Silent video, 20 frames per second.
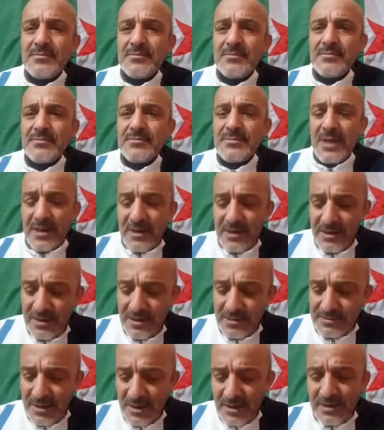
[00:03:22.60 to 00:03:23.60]
تغيير
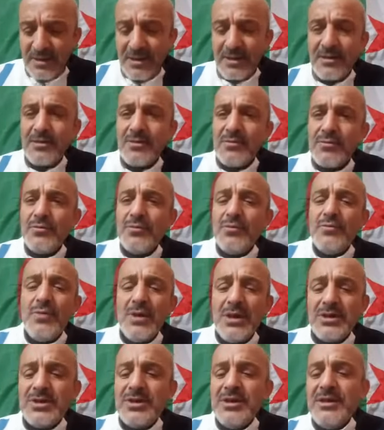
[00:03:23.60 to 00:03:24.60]
الطارئ يكونوا
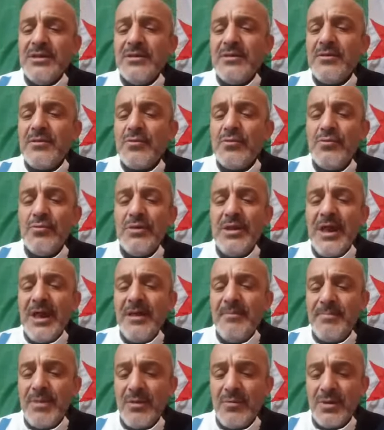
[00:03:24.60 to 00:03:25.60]
واجدين يكونوا
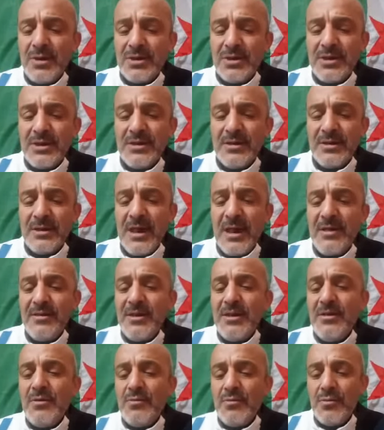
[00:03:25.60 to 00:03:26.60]
اللعابة واجدين هذه
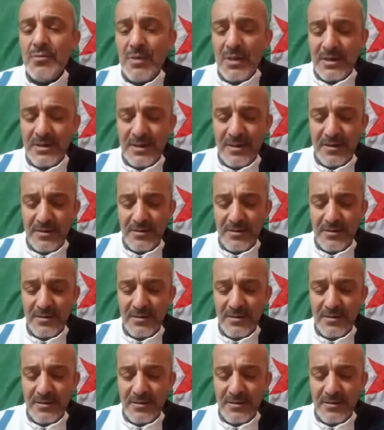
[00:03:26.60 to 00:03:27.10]
اللي نقولوا حنايا